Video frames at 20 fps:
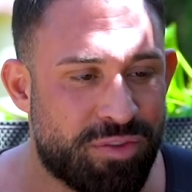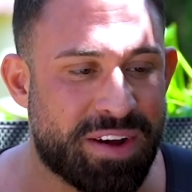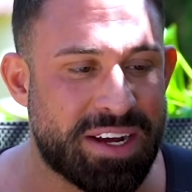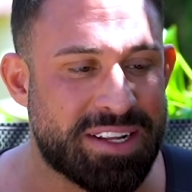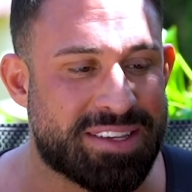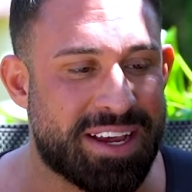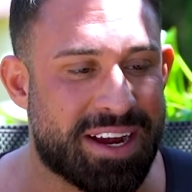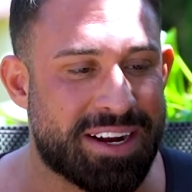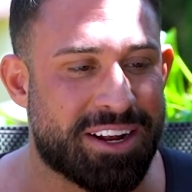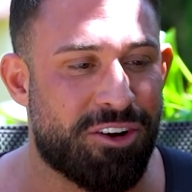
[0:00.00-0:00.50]

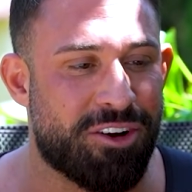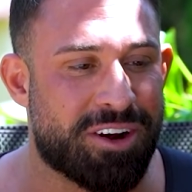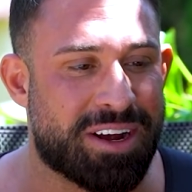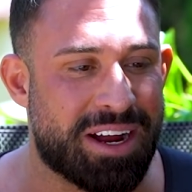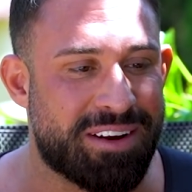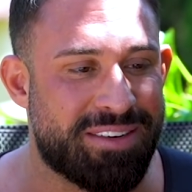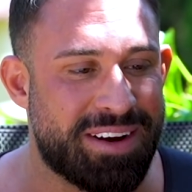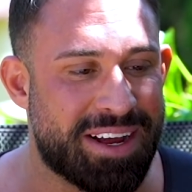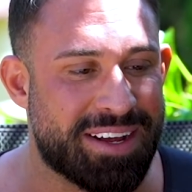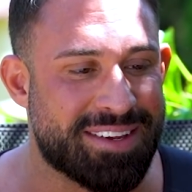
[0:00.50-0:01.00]
Fritz sagt auch
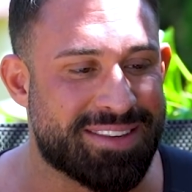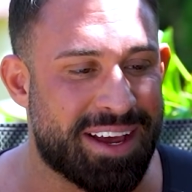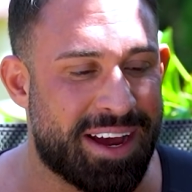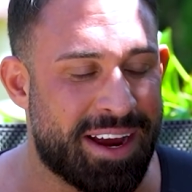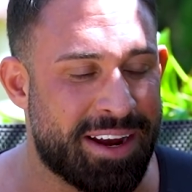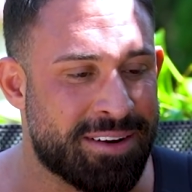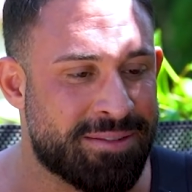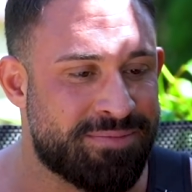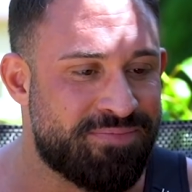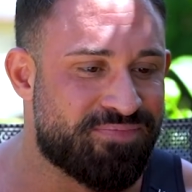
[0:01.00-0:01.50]
gerade wieder
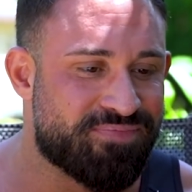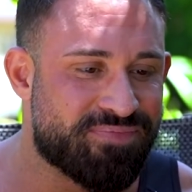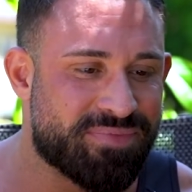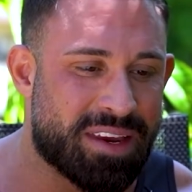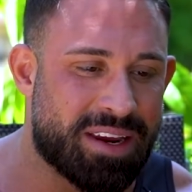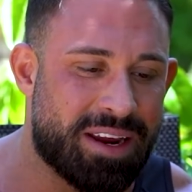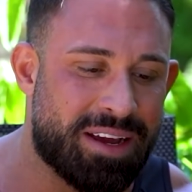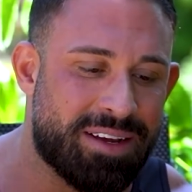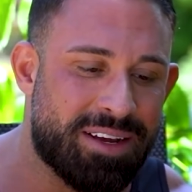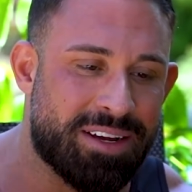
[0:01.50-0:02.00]
sein
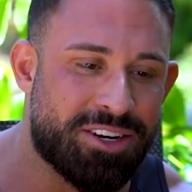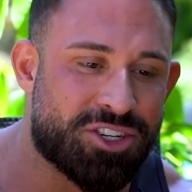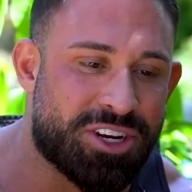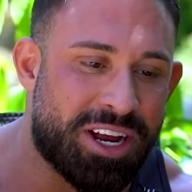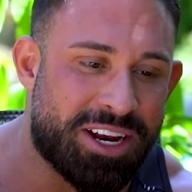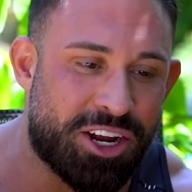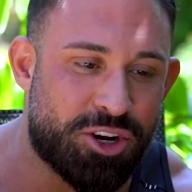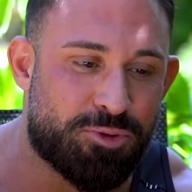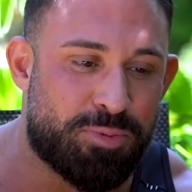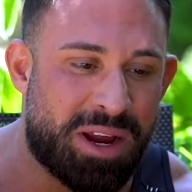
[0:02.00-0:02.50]
äh,
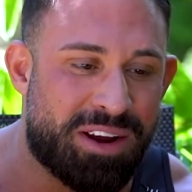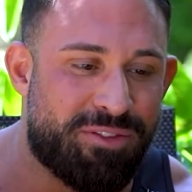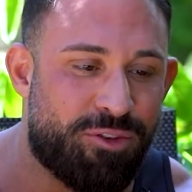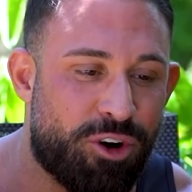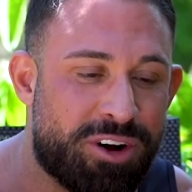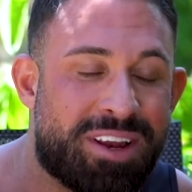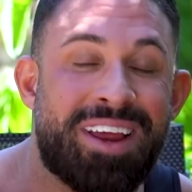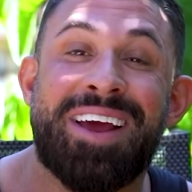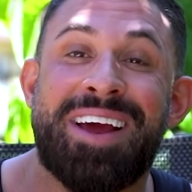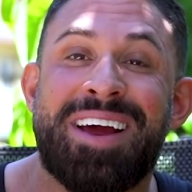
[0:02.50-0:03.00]

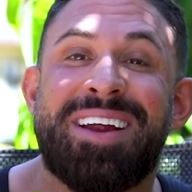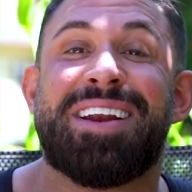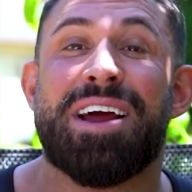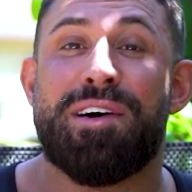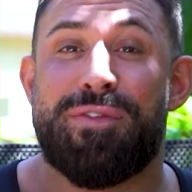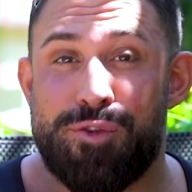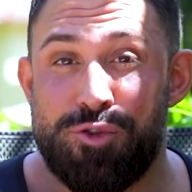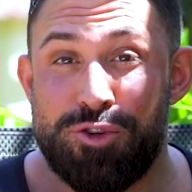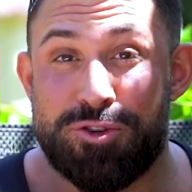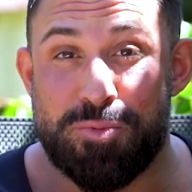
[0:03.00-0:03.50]
Standardsprichwort, der
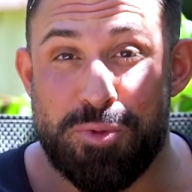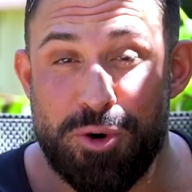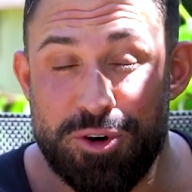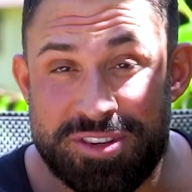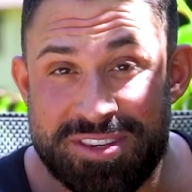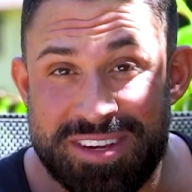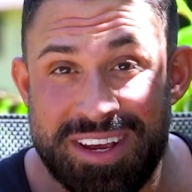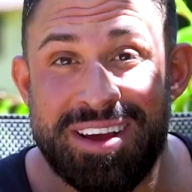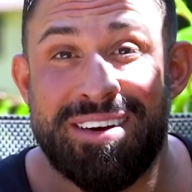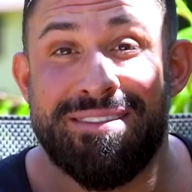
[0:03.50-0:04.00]

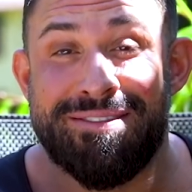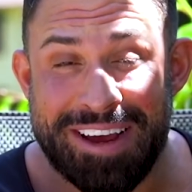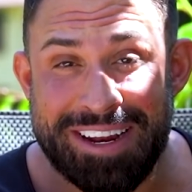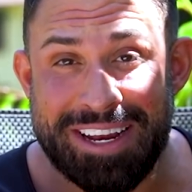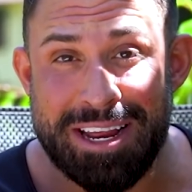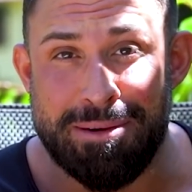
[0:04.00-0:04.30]
Fußbus fährt